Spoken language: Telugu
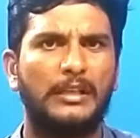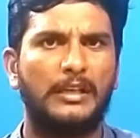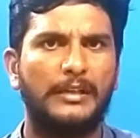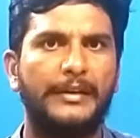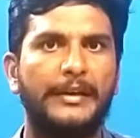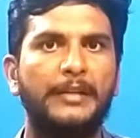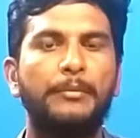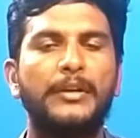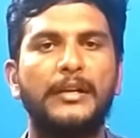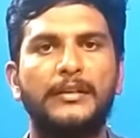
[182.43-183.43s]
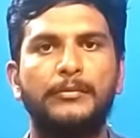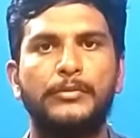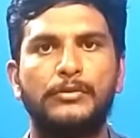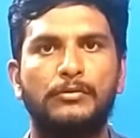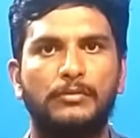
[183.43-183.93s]
ఇలా నింబున్నట్టు
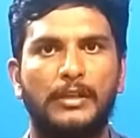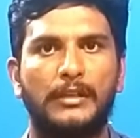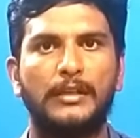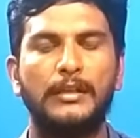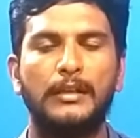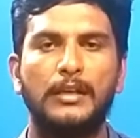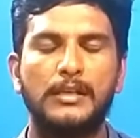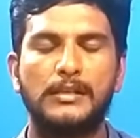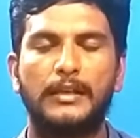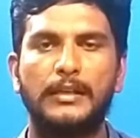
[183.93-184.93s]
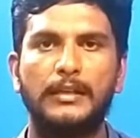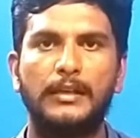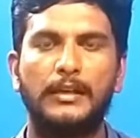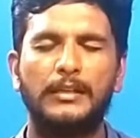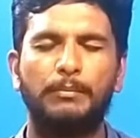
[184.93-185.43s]
అనిపిస్తుందంట
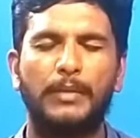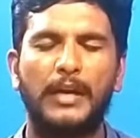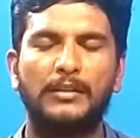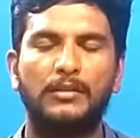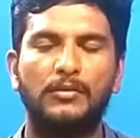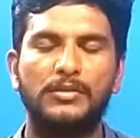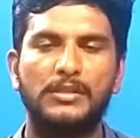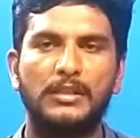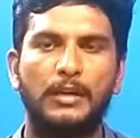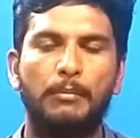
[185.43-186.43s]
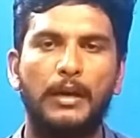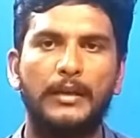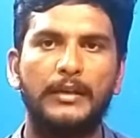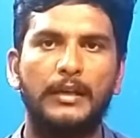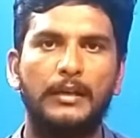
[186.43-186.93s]
సడన్గా ఈ ప్రార్థనలోంచి ఆ
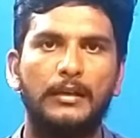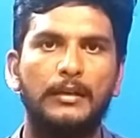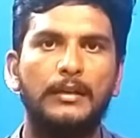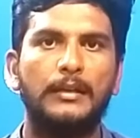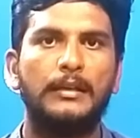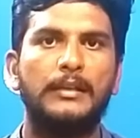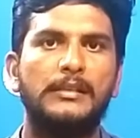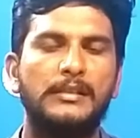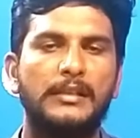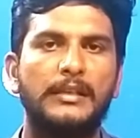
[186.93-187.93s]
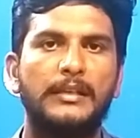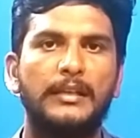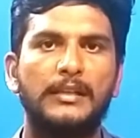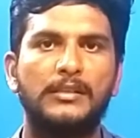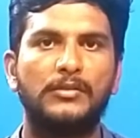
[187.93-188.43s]
భార్య లేచి ఏంటి
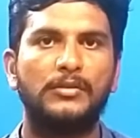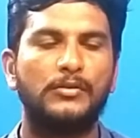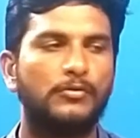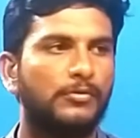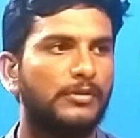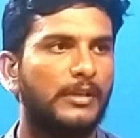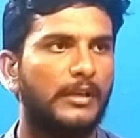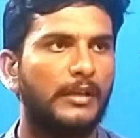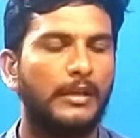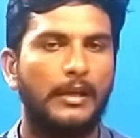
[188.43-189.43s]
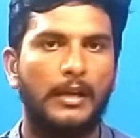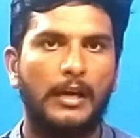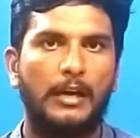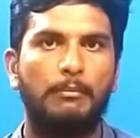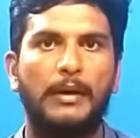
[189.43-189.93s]
ఇలా జరుగుతుందని చూస్తే
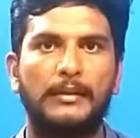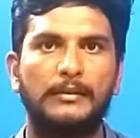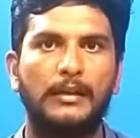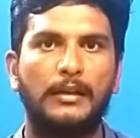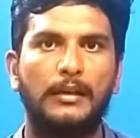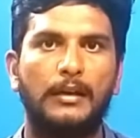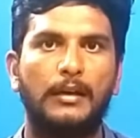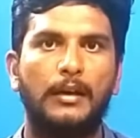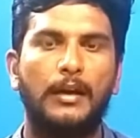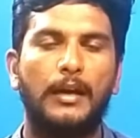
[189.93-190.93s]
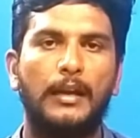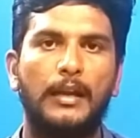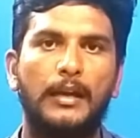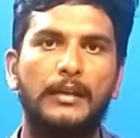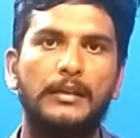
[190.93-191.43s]
ఆ భర్త
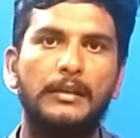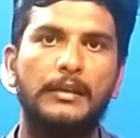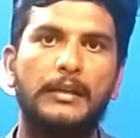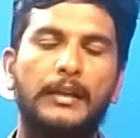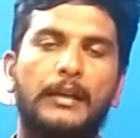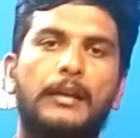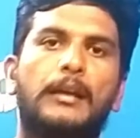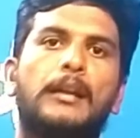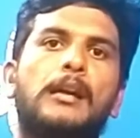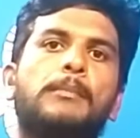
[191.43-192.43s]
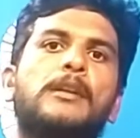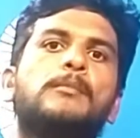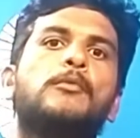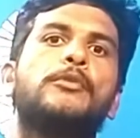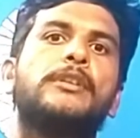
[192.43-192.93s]
అలాగే వెనక్కి అలా
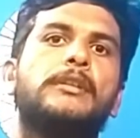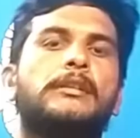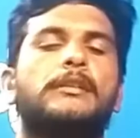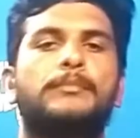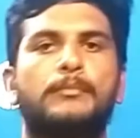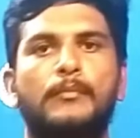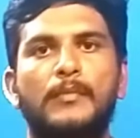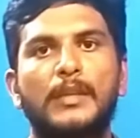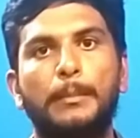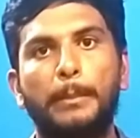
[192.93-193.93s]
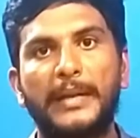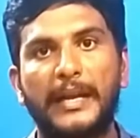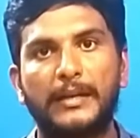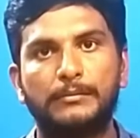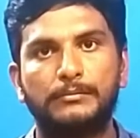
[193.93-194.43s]
పడిపోయి
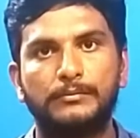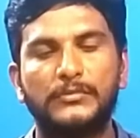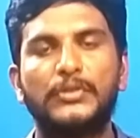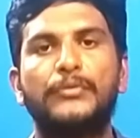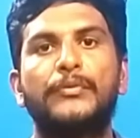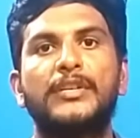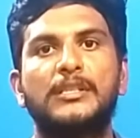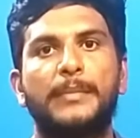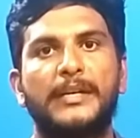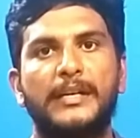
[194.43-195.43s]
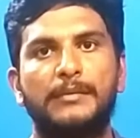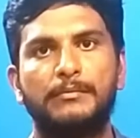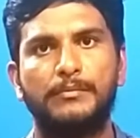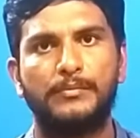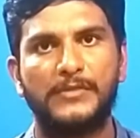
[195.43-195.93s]
ప్రాణం విడిచిపెట్టడం
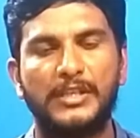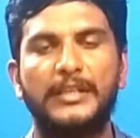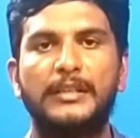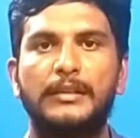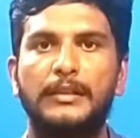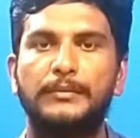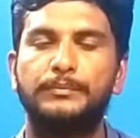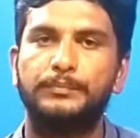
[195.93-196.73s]
జరిగింది